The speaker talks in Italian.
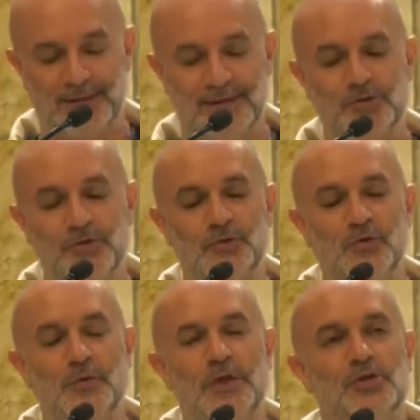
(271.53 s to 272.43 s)
Gesù
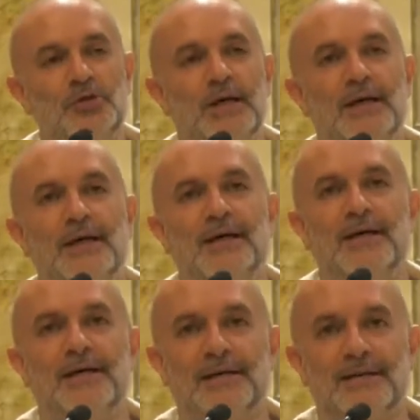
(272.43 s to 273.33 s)
comincia
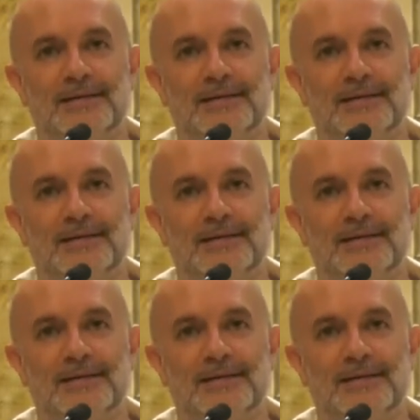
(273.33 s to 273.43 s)
a,